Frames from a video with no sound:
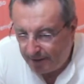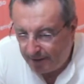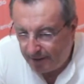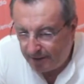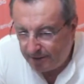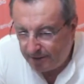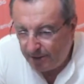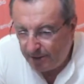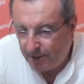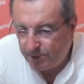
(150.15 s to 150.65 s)
che,
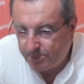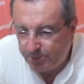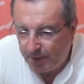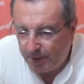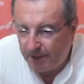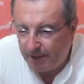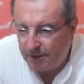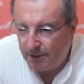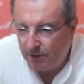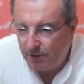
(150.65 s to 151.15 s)
si
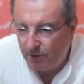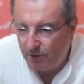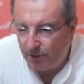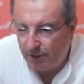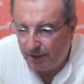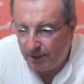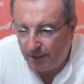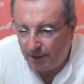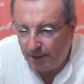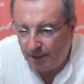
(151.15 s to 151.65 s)
rispettino e
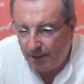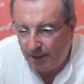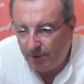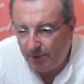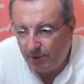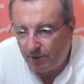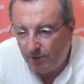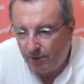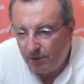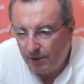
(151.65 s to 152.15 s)
che
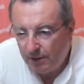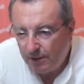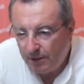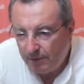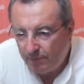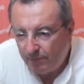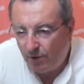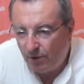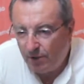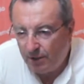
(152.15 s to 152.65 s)
abbiano
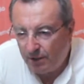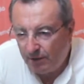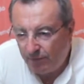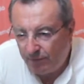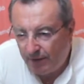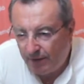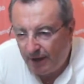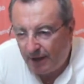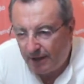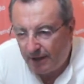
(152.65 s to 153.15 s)
voglia di
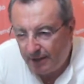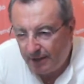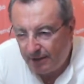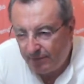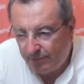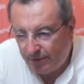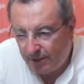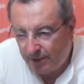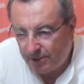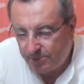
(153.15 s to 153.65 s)
fare e di
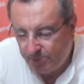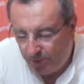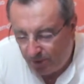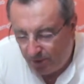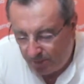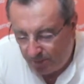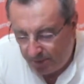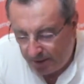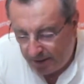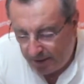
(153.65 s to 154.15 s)
fare
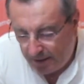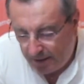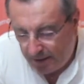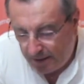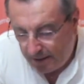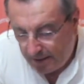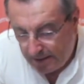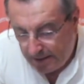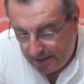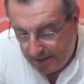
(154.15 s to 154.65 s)
sport, perché
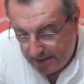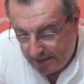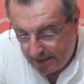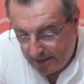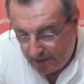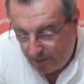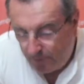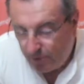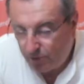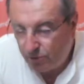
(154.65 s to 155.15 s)

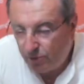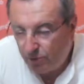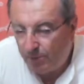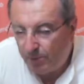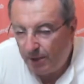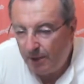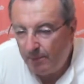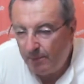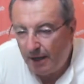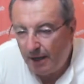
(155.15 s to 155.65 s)
come ho detto
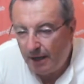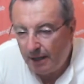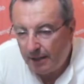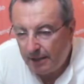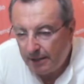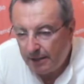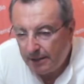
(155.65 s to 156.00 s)
prima,